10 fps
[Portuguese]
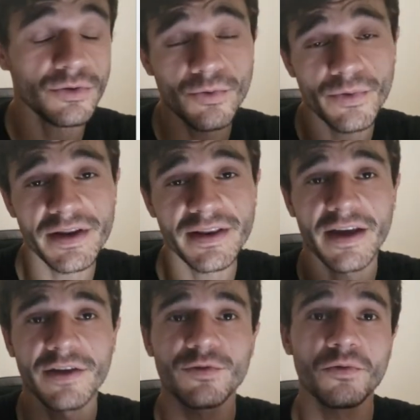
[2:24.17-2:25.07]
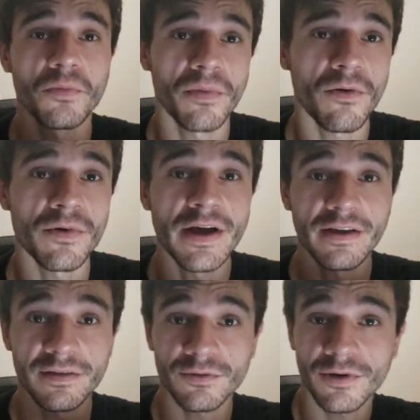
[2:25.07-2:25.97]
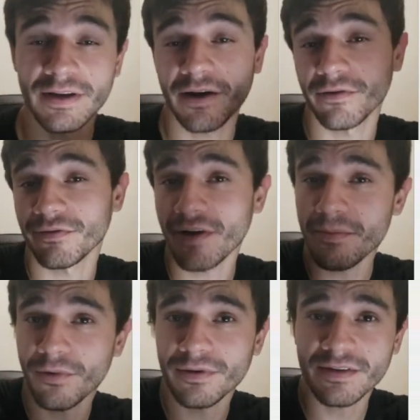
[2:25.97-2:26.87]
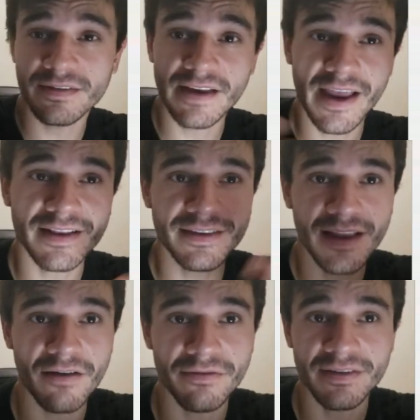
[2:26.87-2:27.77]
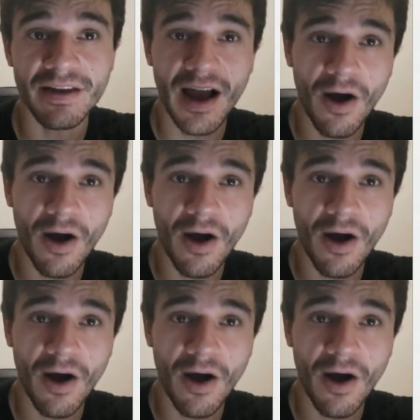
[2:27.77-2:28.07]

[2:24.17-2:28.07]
Twitter e Groupon se tornaram famosas e rentáveis